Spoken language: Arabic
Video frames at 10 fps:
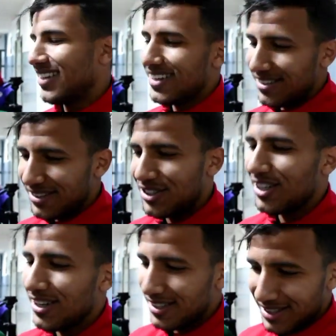لا إيه، ان شاء
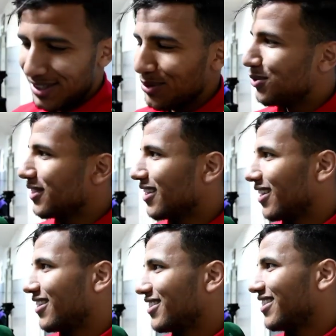الله استاد وفينال
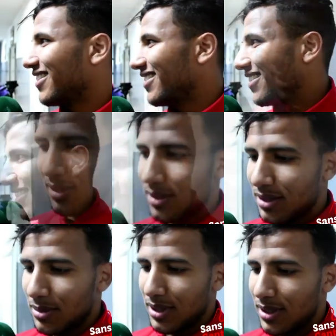علاش لا إيه، نعم.
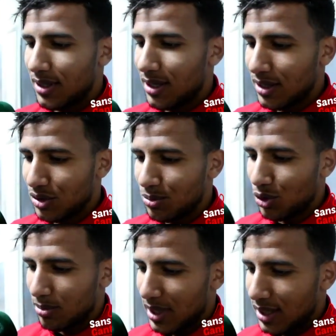ديما كي تلقى
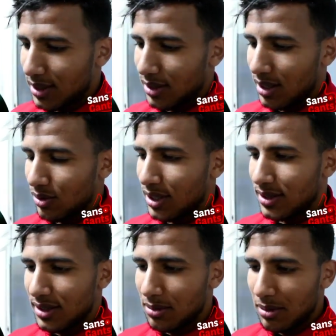الجمهور معاك تحاول
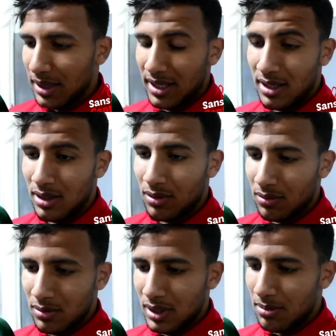تعطي ديما ما خير
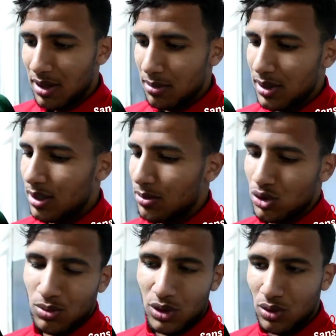وانا ماذا بيا ديما
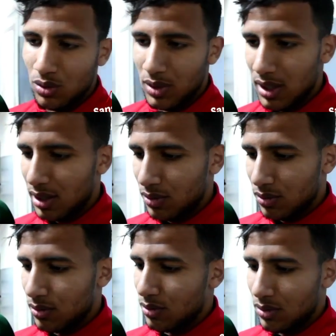الجمهور يكون ورايا
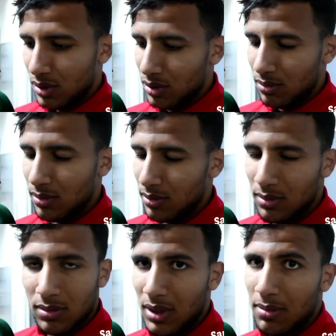ونوعدهم
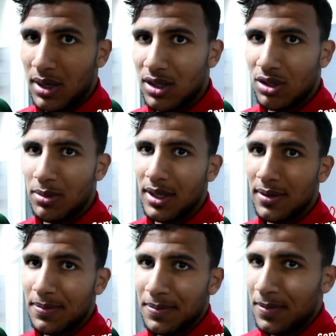كامل حاجه الباهيه
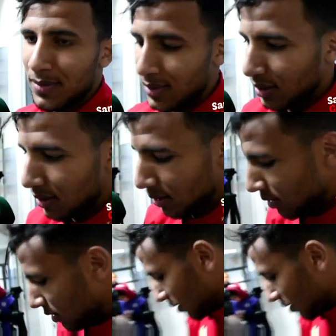يعطيكم الصحه